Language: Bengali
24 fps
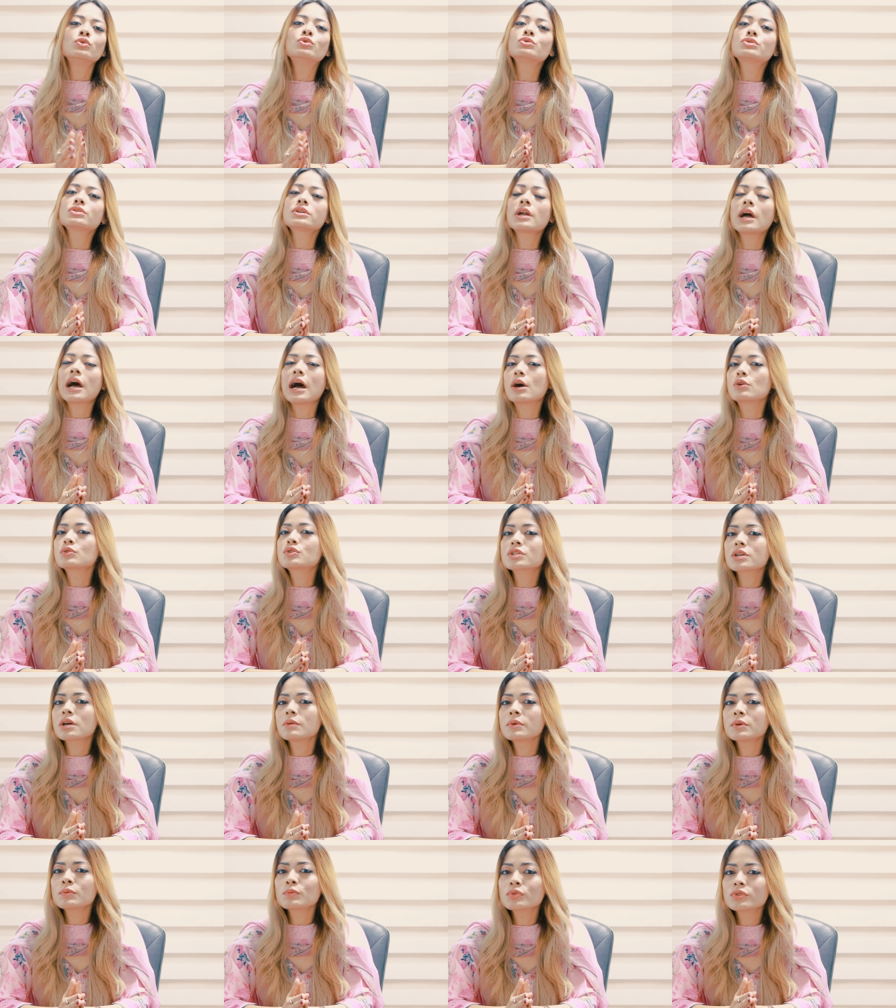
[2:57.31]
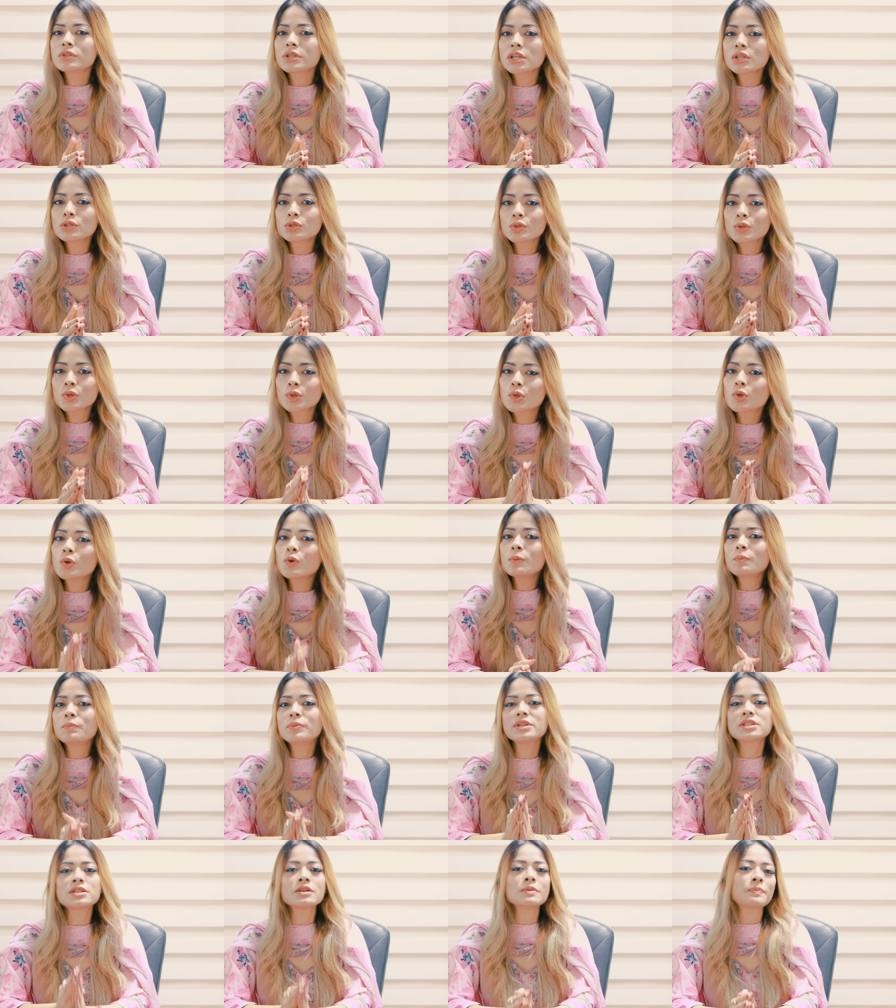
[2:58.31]
দুটার আউটকামের মধ্যে কিন্তু খুব
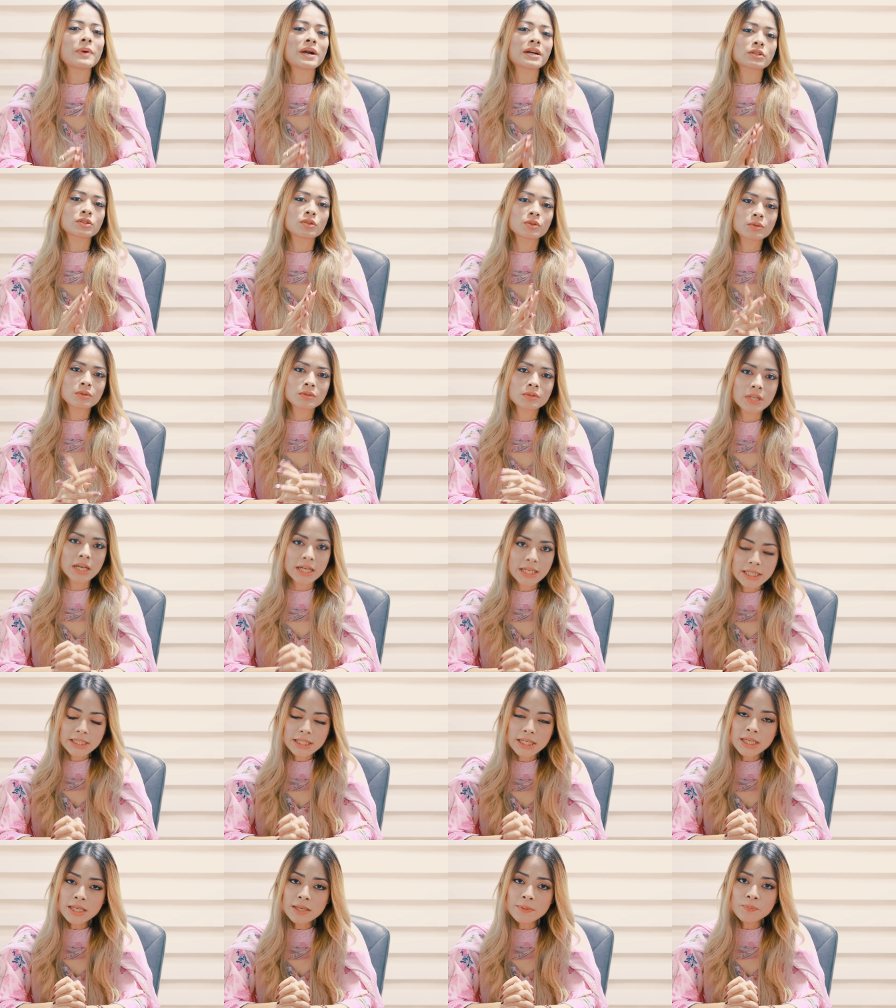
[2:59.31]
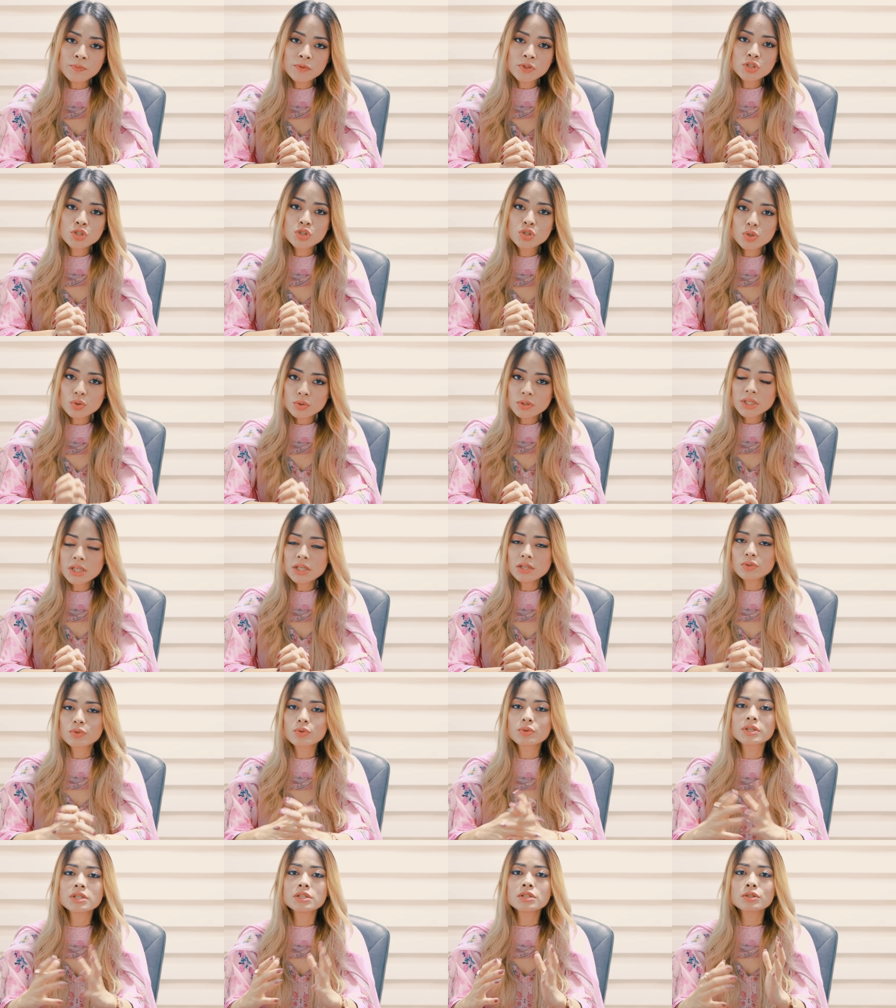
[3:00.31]
বেশি পার্থক্য থাকে না যদি
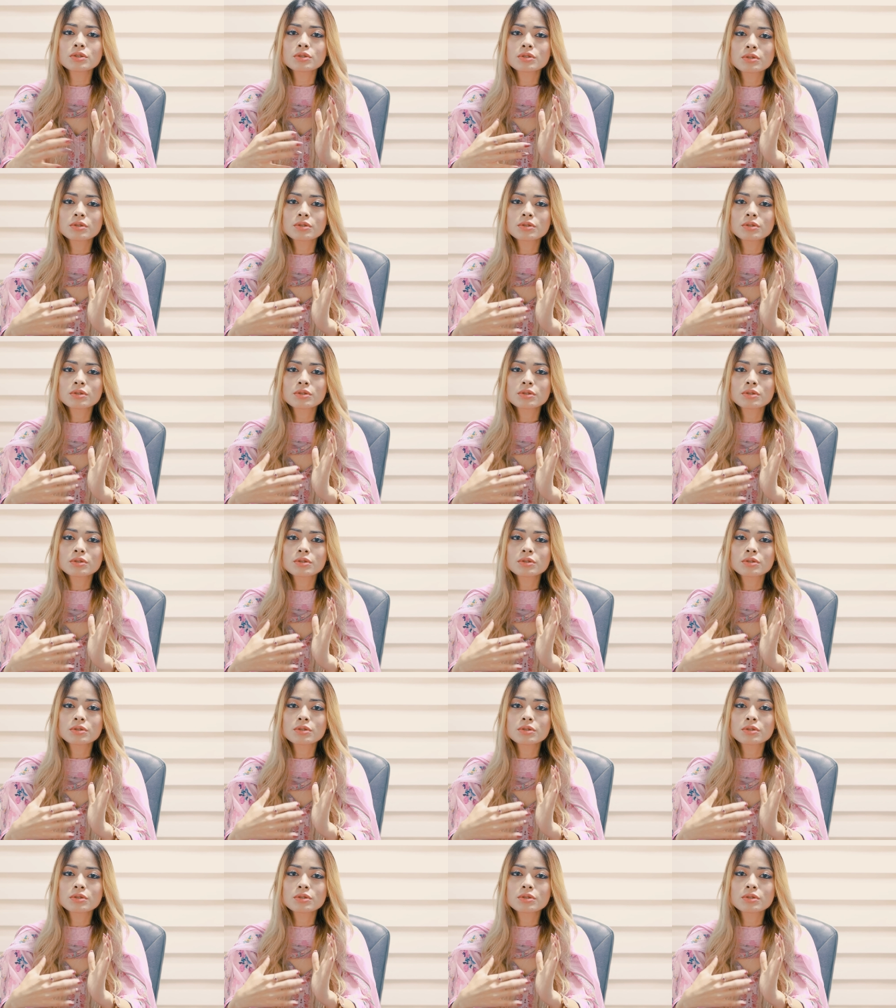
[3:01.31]
রোগী